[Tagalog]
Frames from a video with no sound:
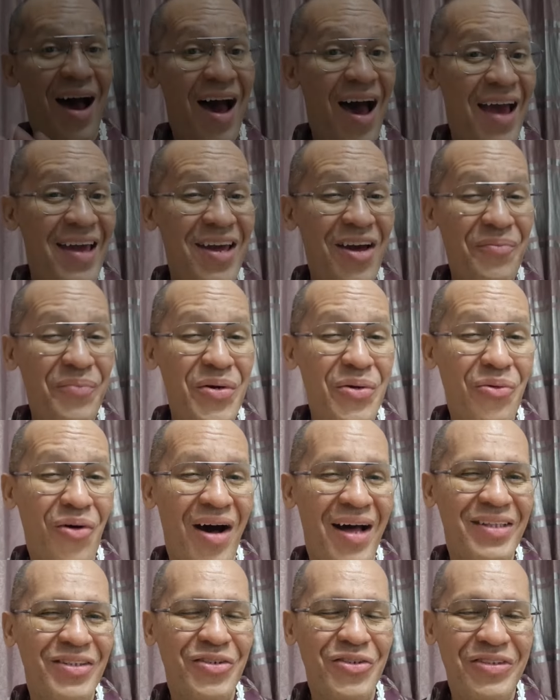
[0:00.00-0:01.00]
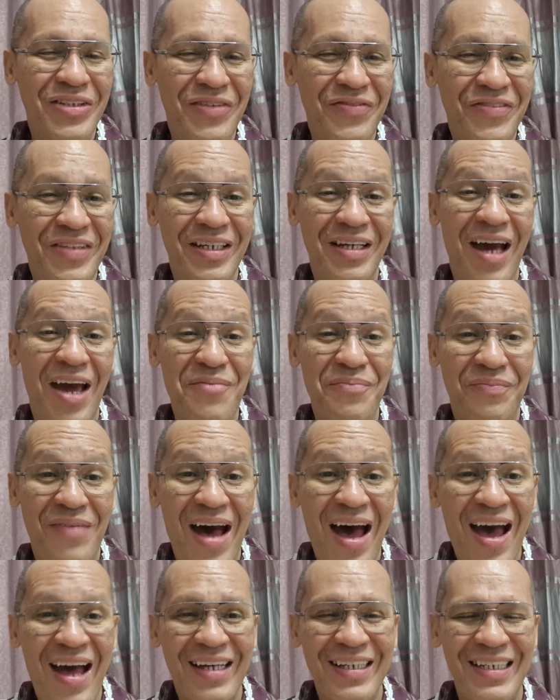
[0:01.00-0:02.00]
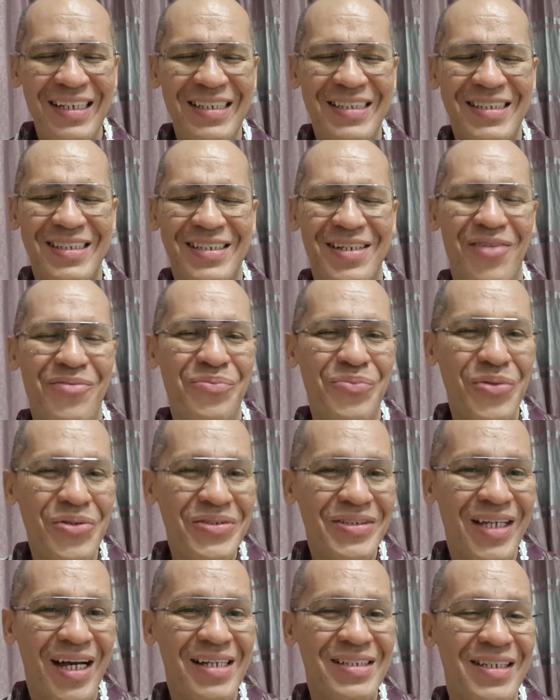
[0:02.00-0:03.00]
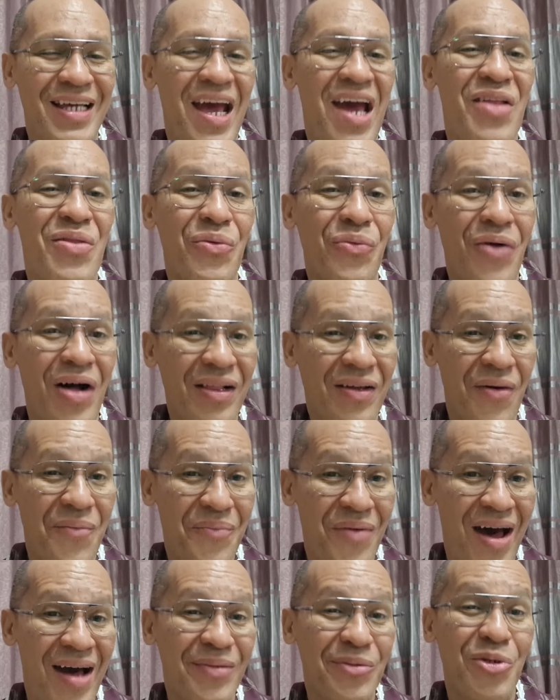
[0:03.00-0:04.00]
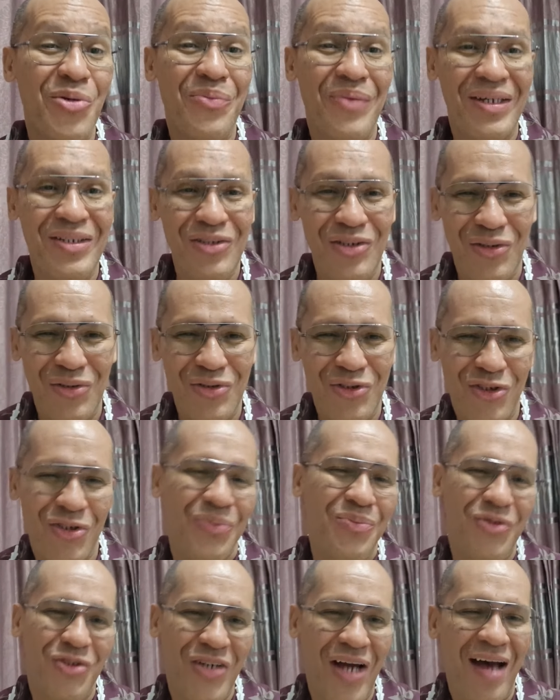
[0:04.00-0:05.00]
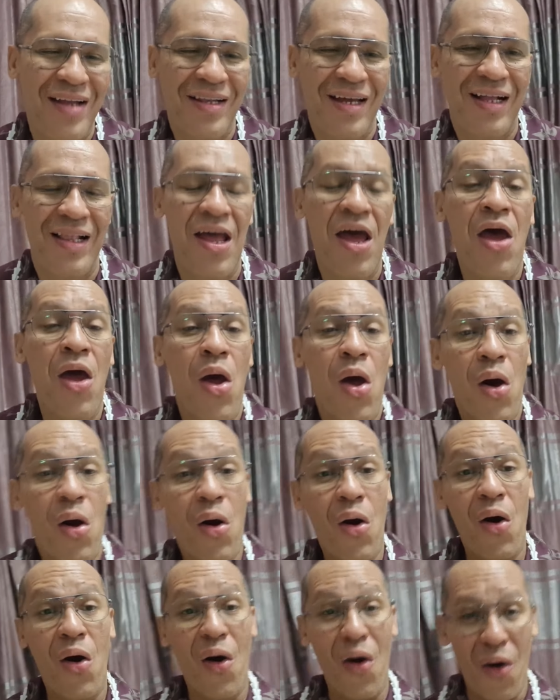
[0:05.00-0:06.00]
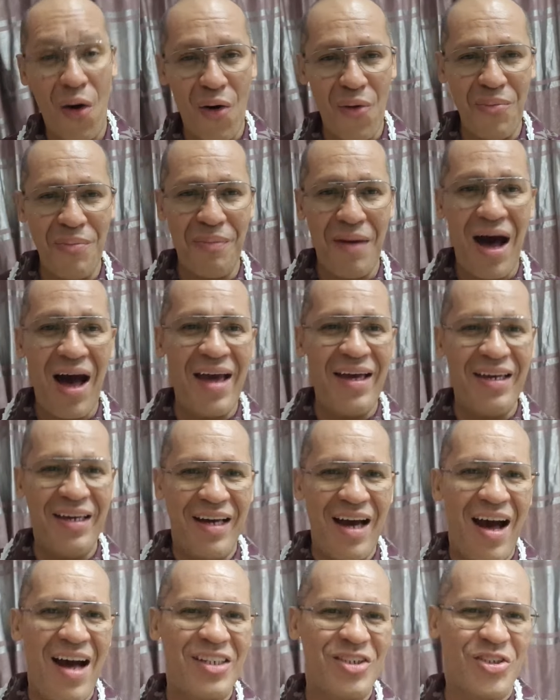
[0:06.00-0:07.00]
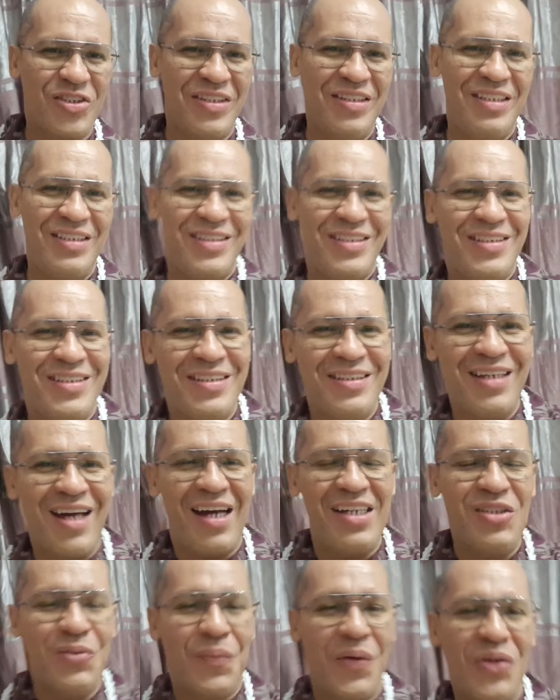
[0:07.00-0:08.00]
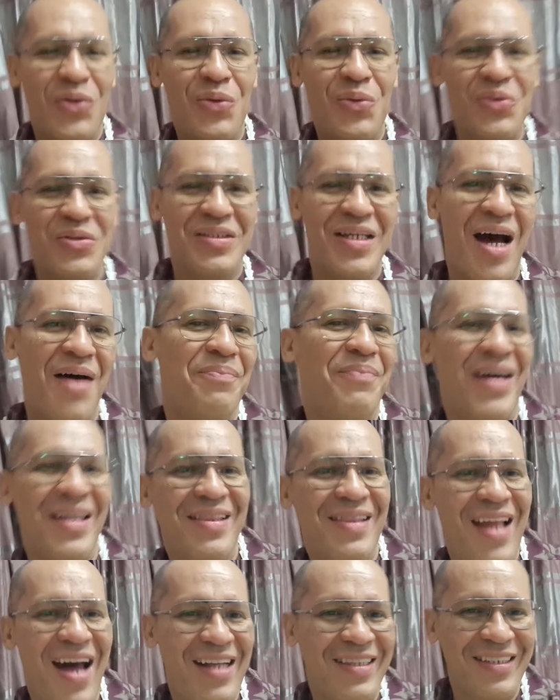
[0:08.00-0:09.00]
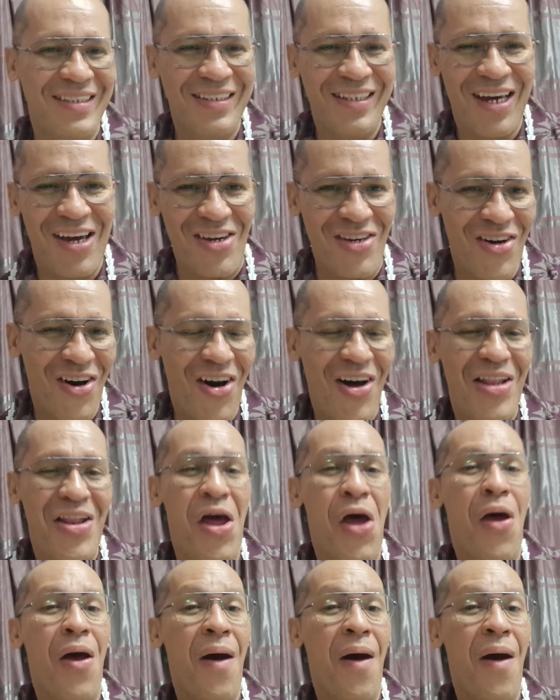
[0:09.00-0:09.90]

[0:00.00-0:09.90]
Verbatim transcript: Hi everyone! Good evening! I'm back. It's Sam Brusas and welcome back to my YouTube channel. Oh my gosh! This is it guys. Pag-uusapan natin ngayon.